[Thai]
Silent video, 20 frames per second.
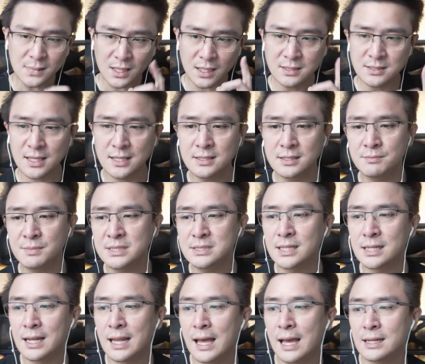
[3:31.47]
ใส่เงินไป
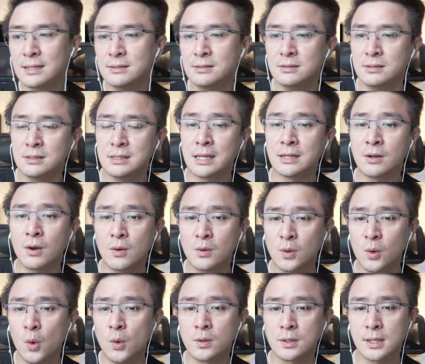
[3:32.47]
7 ล้านเหรียญฮ่อง
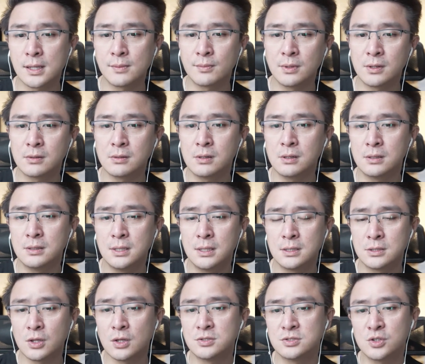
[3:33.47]
กงนะครับแล้วก็
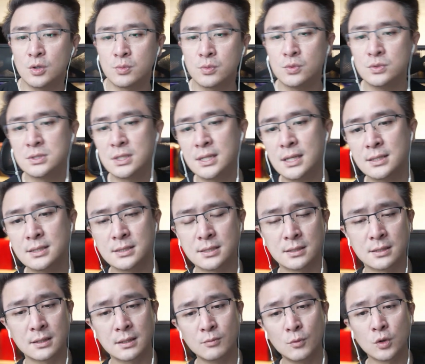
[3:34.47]
ตอนจบคุณจะได้เงิน
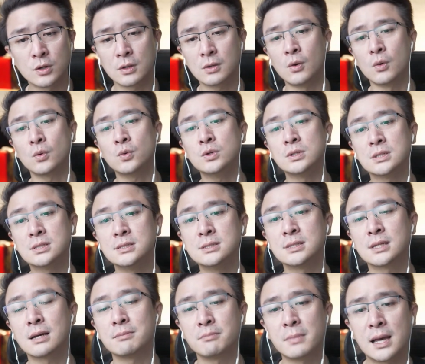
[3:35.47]
ทั้งหมดของคุณคืน
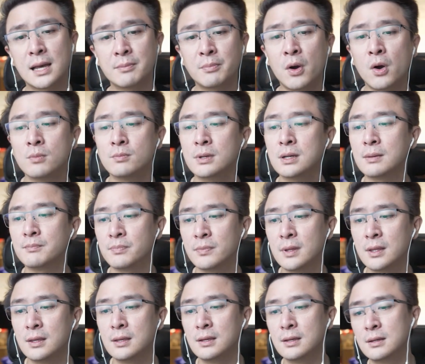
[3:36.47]
กลับมา พร้อมกับ
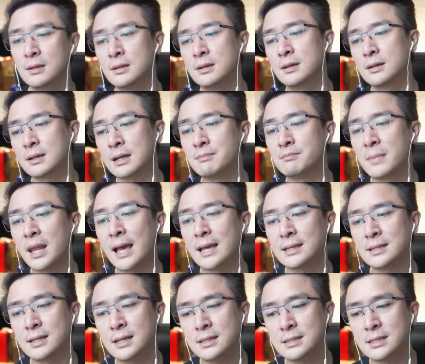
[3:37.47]
กำไร
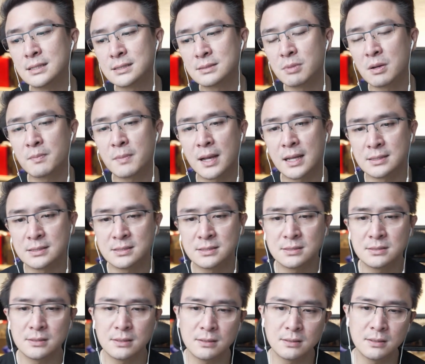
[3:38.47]
นะอีกประมาณ1
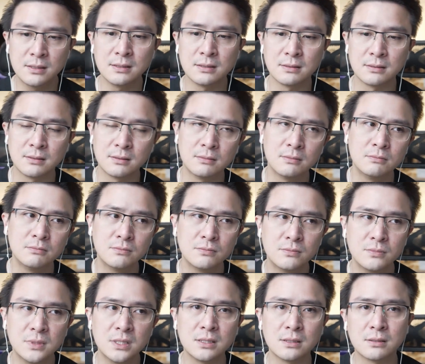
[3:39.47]
1ึ่ง
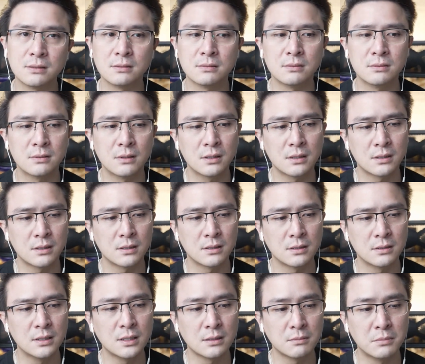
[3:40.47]

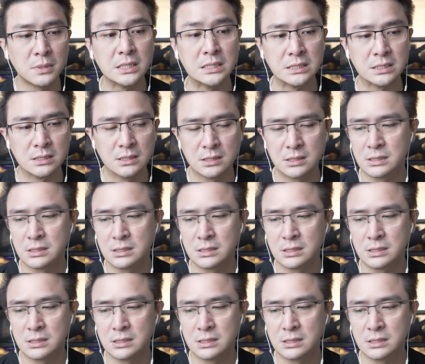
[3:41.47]
1ม0 0 0